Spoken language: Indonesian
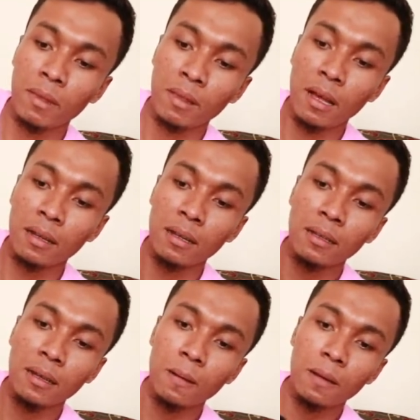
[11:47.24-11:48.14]
nah nanti
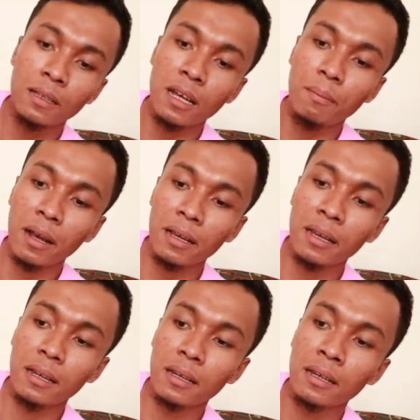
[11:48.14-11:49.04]
kalau kita pakai
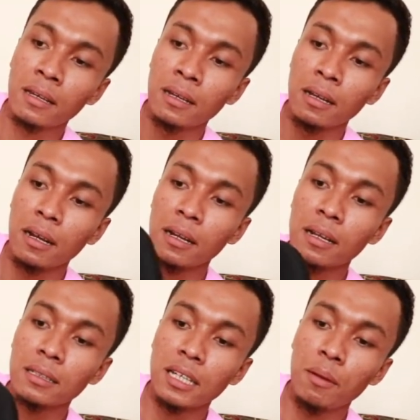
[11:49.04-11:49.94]

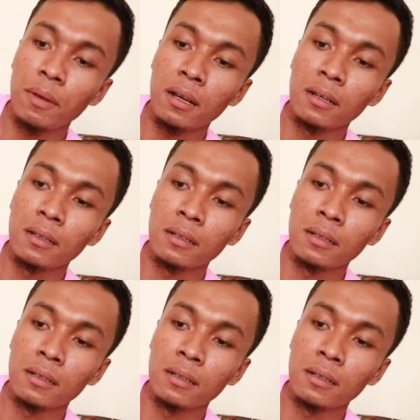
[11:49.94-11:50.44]
reel sama